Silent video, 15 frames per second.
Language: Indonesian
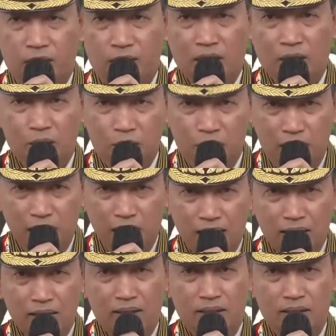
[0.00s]
bahwa
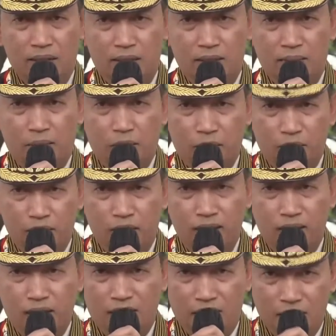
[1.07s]
tugas
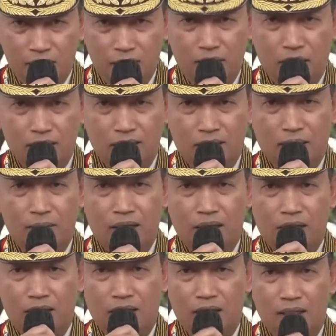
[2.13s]
Polri, saya kira juga sama
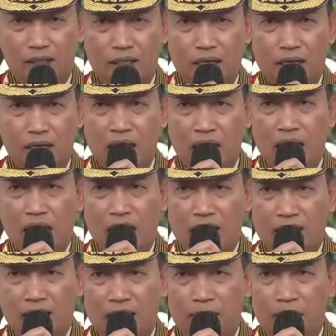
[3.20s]
dengan TNI,
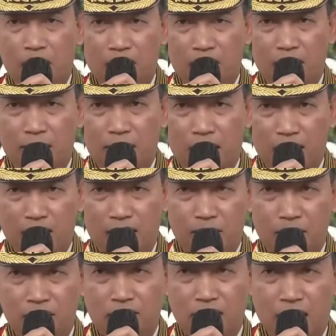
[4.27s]
adalah bagaimana
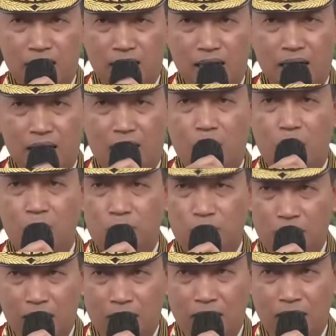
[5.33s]
menjaga
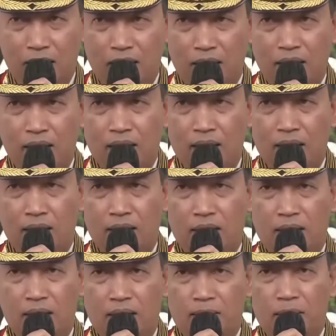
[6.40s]
keutuhan
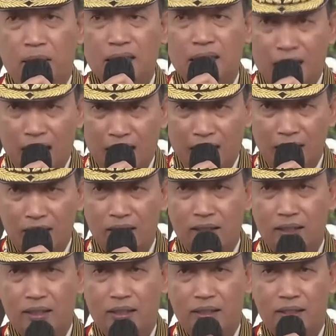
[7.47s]
masyarakat,
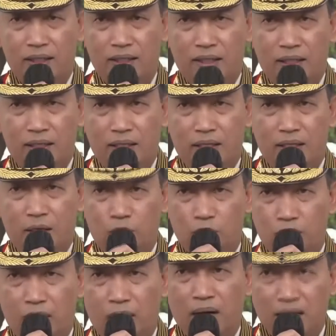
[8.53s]

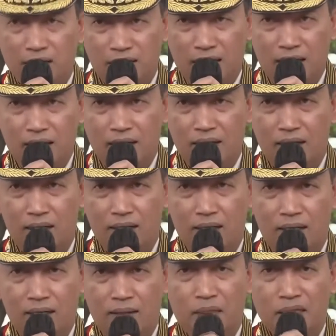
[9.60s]
keutuhan bangsa,
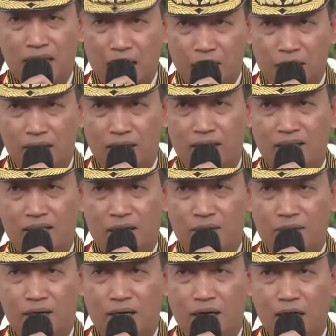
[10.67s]
persatuan dan
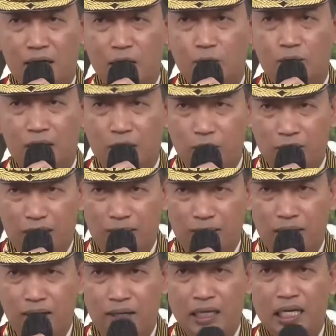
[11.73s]
kesatuan. Itu yang
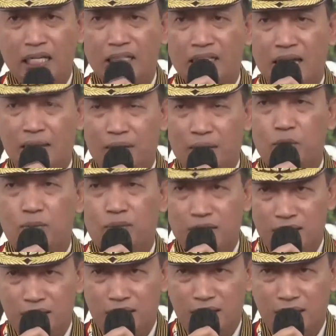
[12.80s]
utama, siapapun
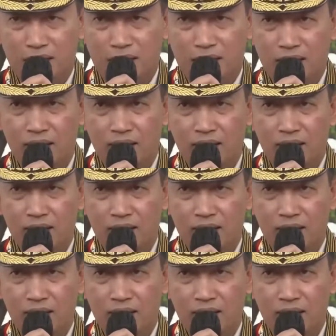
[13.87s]
presidennya.